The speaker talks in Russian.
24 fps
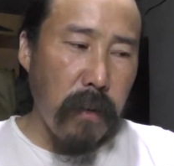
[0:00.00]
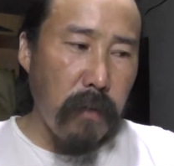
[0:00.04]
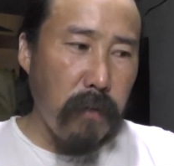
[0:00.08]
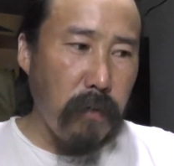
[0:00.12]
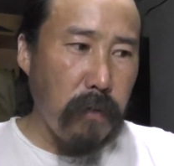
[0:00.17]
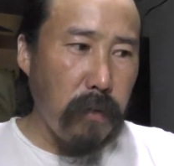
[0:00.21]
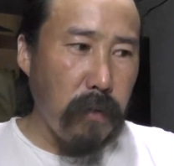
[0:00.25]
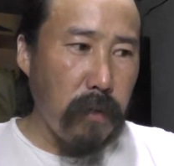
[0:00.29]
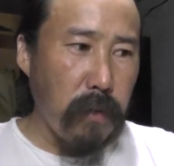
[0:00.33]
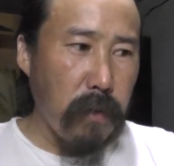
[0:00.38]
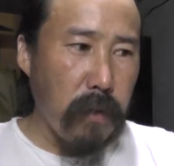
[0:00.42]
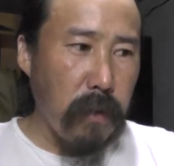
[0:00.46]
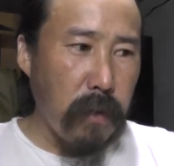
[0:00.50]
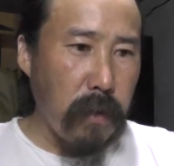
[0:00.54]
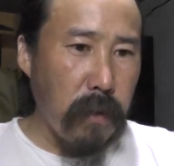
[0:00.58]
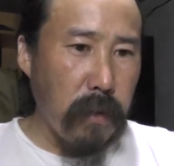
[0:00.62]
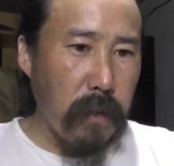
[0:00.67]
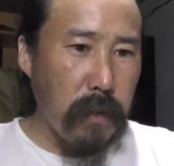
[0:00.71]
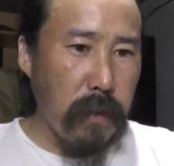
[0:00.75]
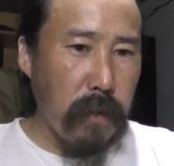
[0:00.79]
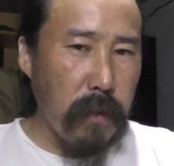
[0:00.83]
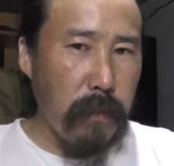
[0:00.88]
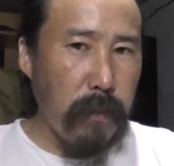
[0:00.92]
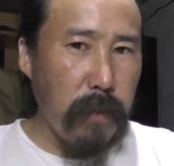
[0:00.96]
Вот.
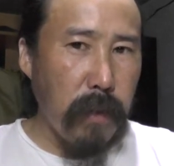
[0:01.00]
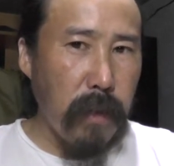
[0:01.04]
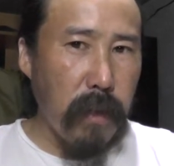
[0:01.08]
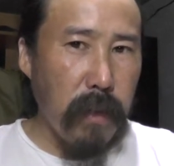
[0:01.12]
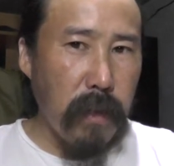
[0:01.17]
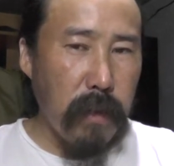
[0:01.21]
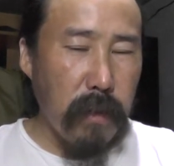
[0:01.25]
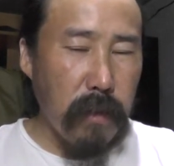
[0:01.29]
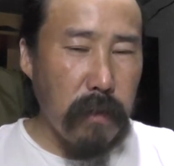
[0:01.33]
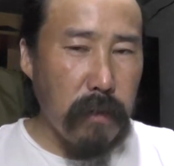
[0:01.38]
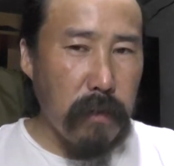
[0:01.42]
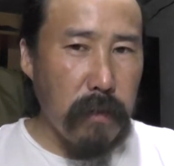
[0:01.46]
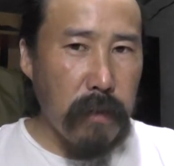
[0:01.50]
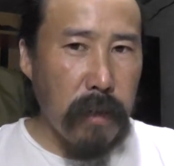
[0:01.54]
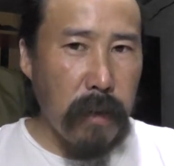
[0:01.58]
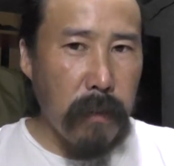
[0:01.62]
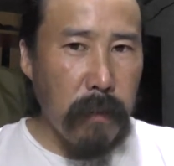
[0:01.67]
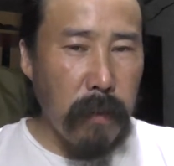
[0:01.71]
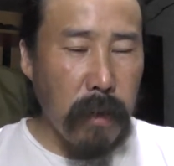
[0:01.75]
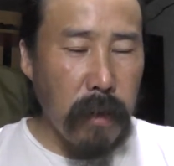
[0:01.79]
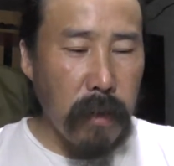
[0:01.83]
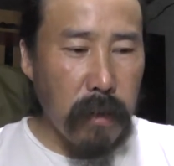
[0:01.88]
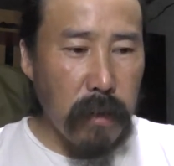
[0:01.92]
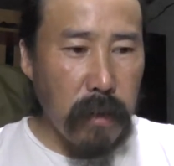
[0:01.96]
Теперь
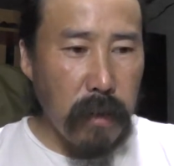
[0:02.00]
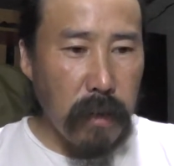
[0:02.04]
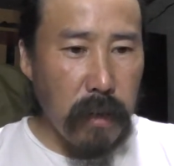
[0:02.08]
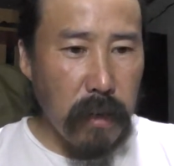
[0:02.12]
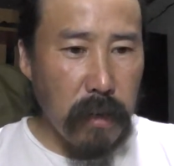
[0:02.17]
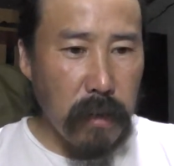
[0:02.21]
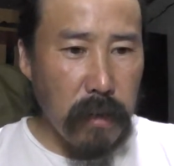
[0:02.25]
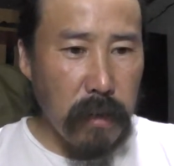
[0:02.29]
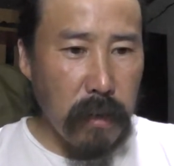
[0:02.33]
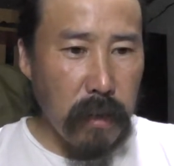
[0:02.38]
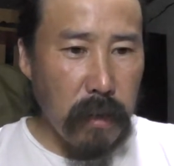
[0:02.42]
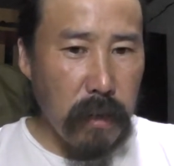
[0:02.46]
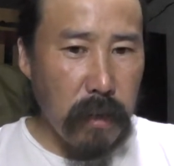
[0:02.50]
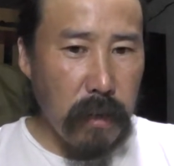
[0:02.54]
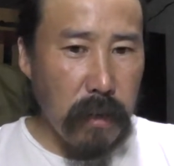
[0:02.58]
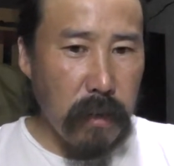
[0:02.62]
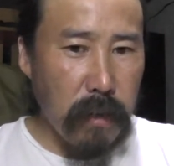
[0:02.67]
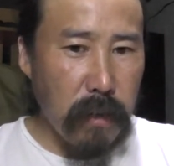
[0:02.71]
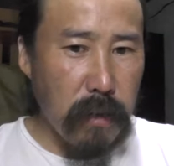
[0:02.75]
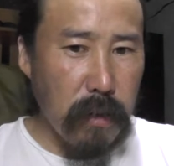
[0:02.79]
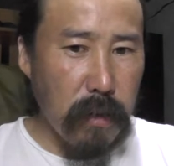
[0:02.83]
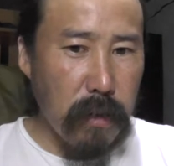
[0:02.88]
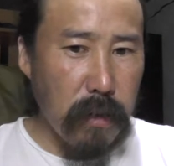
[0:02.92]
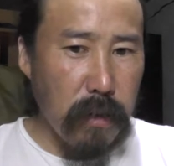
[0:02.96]
самое интересное,
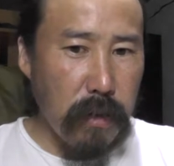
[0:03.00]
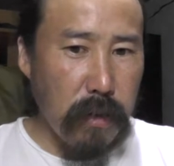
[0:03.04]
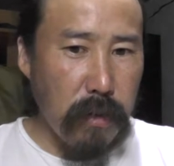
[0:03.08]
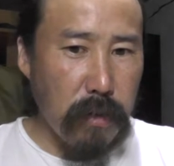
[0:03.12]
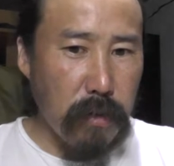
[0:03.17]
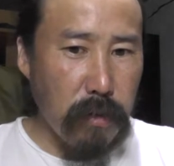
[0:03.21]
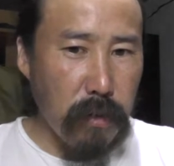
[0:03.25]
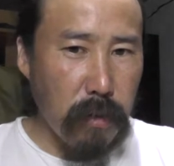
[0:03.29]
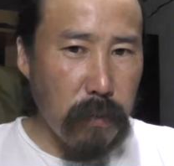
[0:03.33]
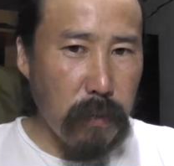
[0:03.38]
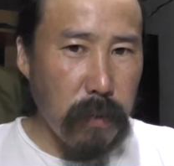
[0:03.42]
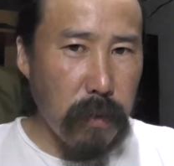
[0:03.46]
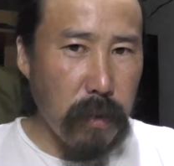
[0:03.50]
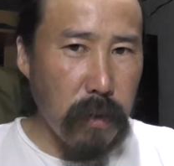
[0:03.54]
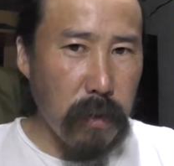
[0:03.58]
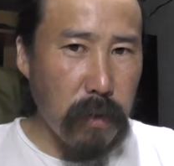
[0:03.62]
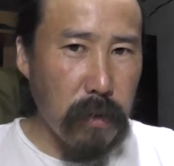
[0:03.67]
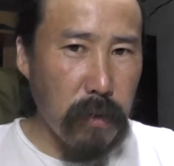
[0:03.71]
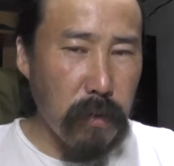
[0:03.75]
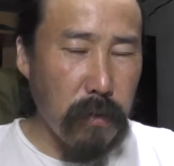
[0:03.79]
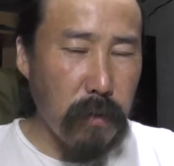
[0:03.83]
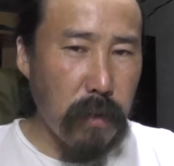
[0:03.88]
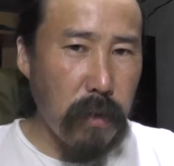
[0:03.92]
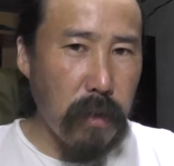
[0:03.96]
э, что
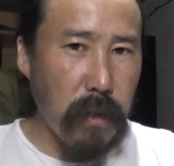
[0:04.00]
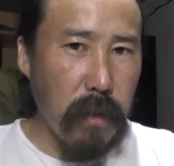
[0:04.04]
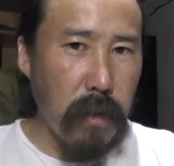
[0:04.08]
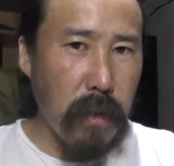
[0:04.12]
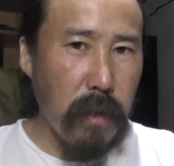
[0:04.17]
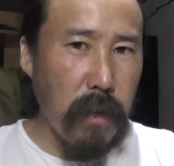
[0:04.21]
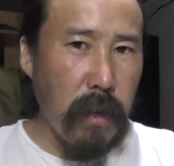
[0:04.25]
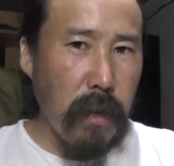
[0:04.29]
происходит.